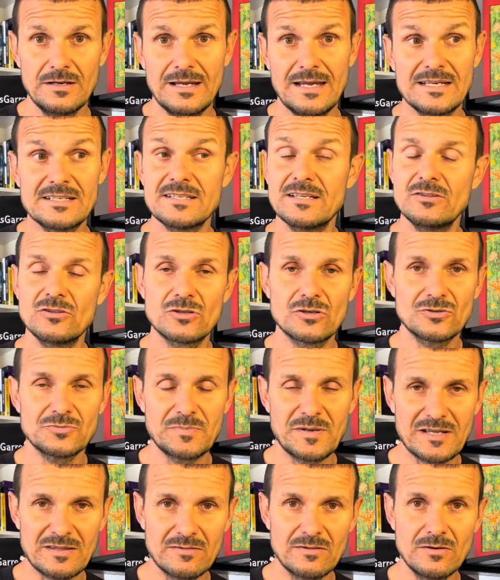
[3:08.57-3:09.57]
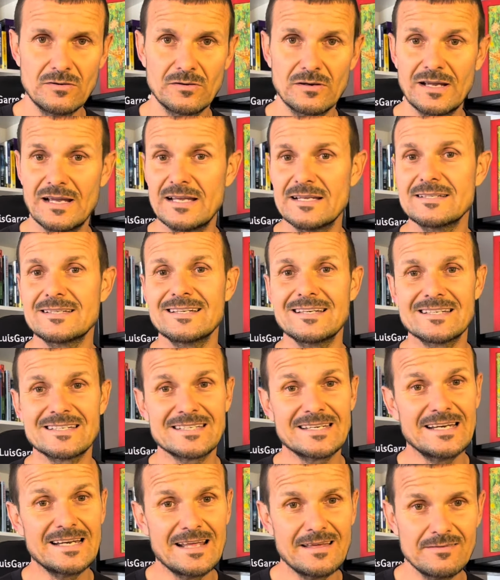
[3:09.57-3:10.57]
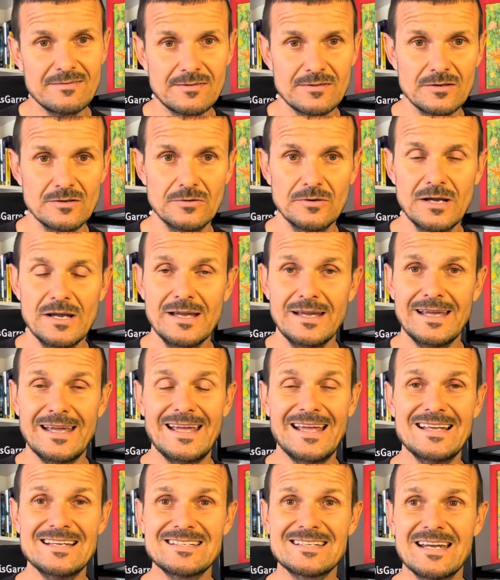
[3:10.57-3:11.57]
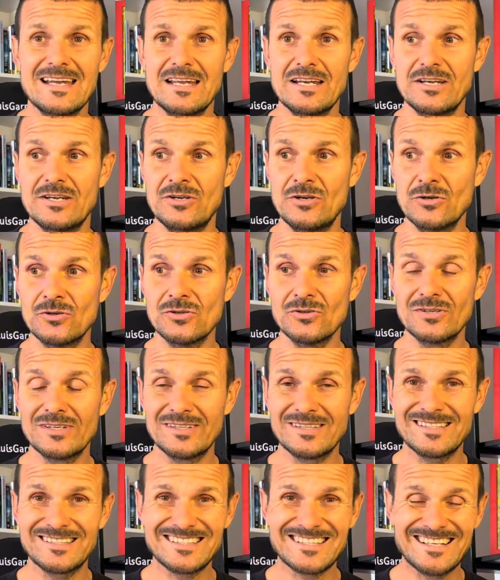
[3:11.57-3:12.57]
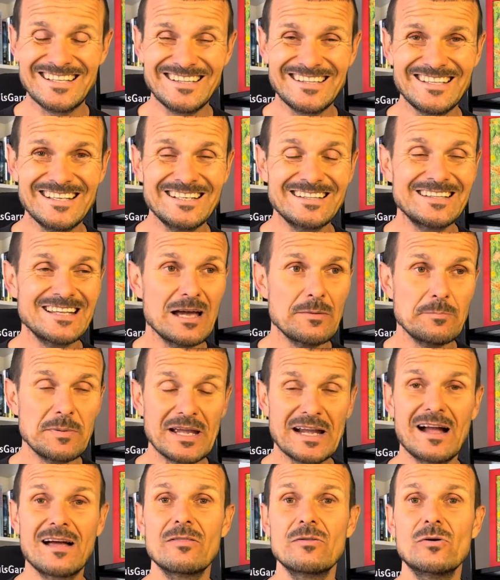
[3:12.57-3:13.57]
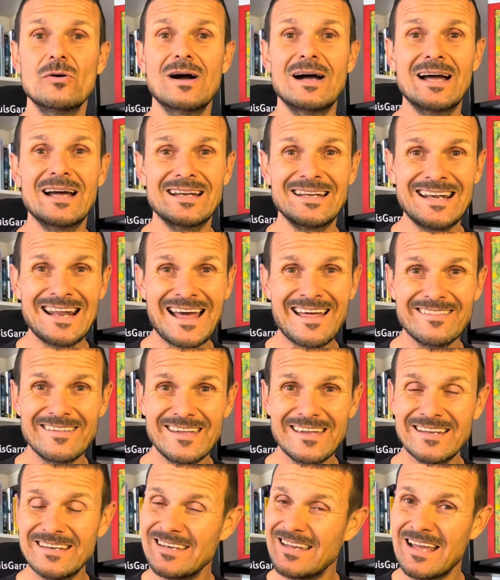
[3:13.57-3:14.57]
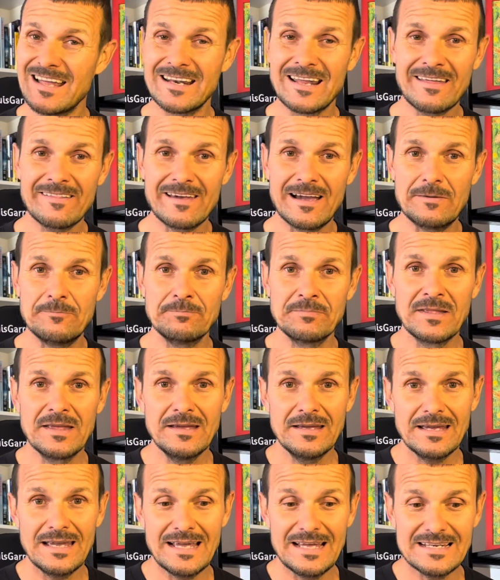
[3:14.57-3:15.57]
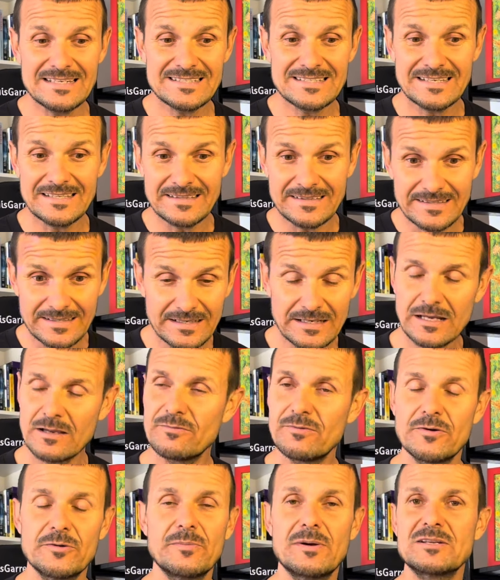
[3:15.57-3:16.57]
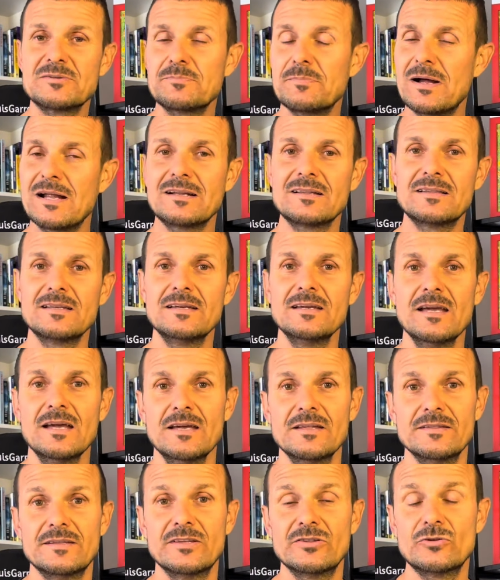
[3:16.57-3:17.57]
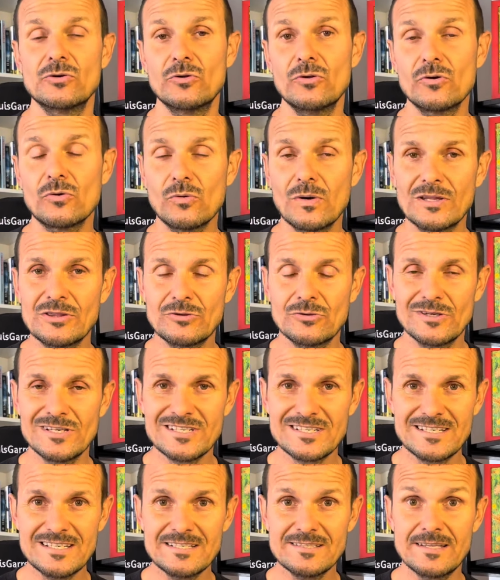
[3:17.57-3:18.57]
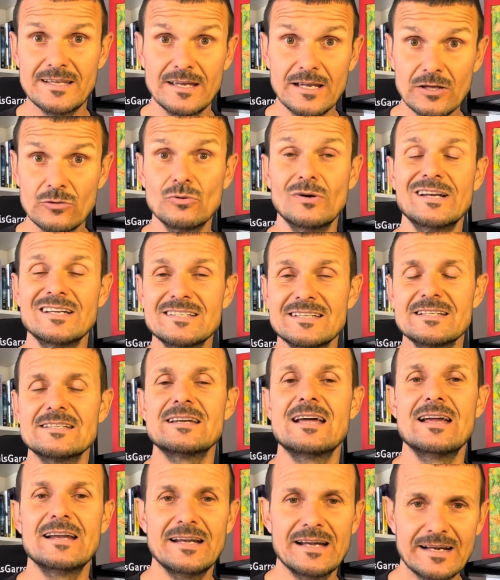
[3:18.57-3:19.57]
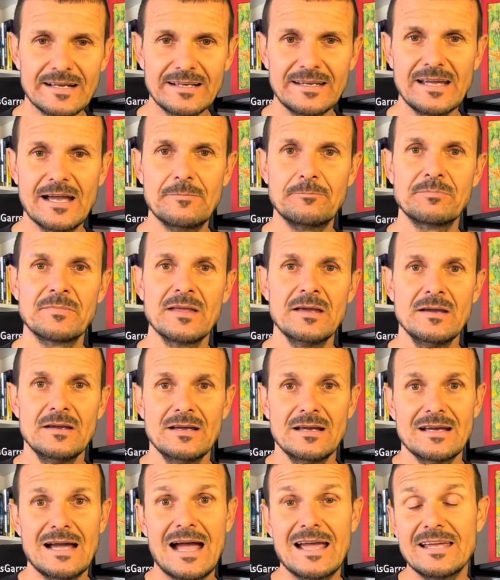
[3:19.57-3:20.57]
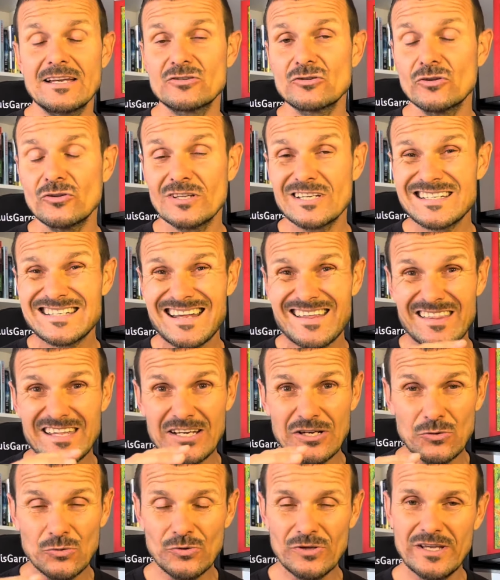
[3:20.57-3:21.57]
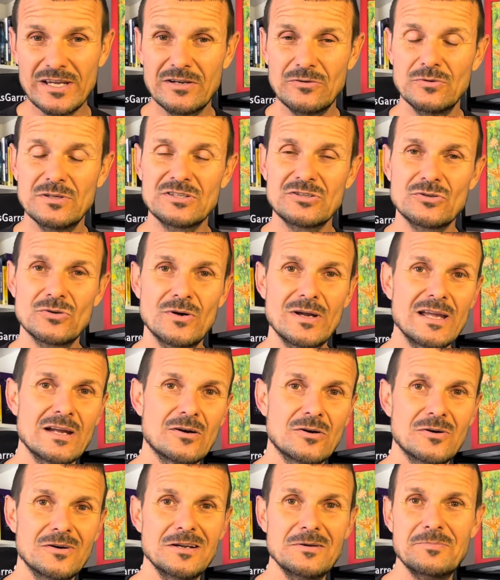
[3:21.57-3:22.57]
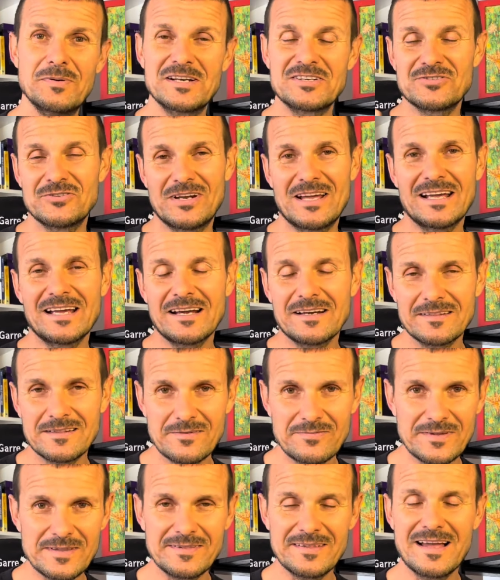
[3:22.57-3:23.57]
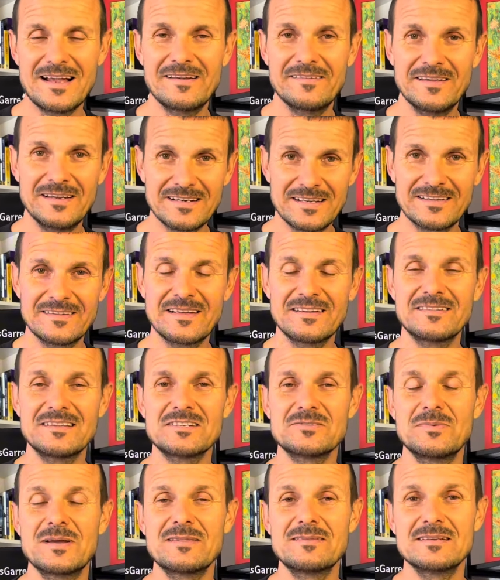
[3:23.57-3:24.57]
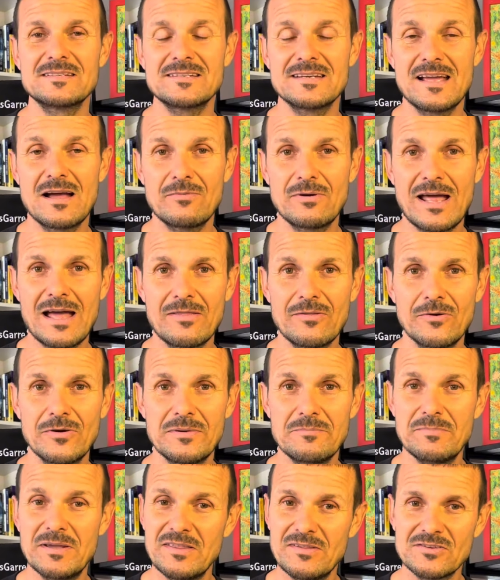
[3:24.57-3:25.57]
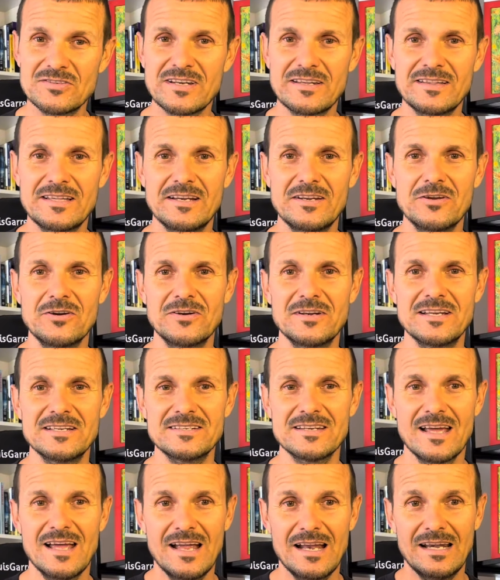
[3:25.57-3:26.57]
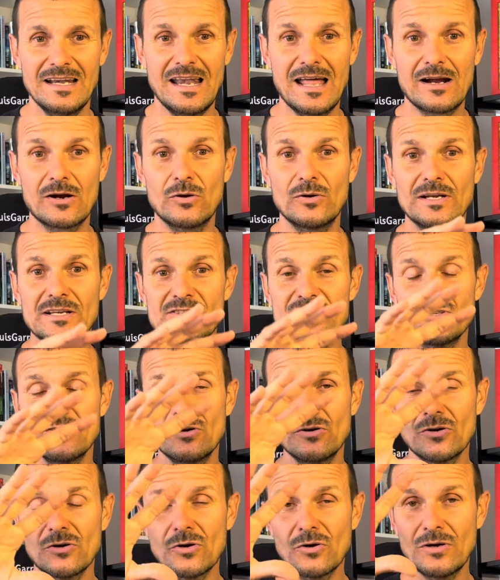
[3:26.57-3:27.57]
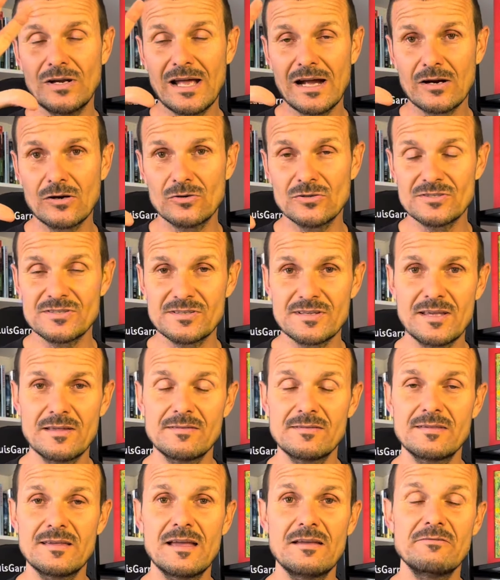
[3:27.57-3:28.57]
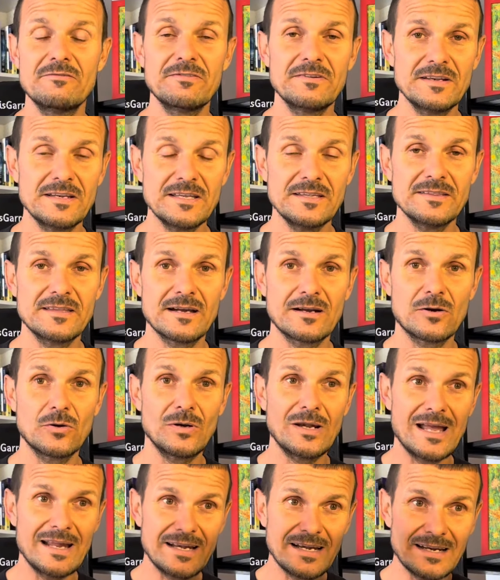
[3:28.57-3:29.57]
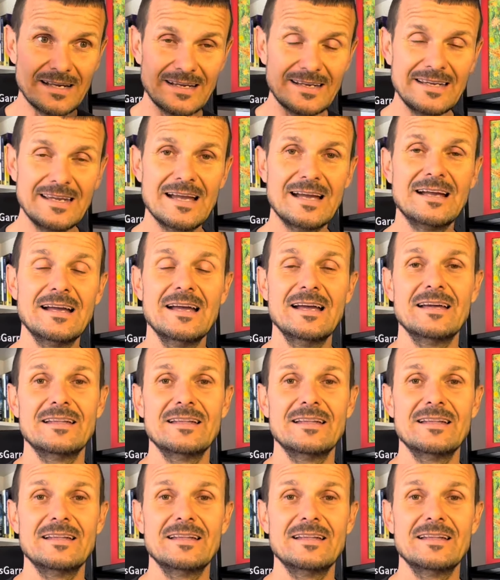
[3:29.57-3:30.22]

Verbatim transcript: Es introspección, es silencio, es no sentirte apegado a nadie ni a nada, es sentir que formas parte de todo cuanto existe y que tú eres esa energía, Ahí es donde se diluye nuestro ego, el personaje artificial del que tantas veces he hablado en vídeos anteriores, la conexión con la conciencia infinita, con la energía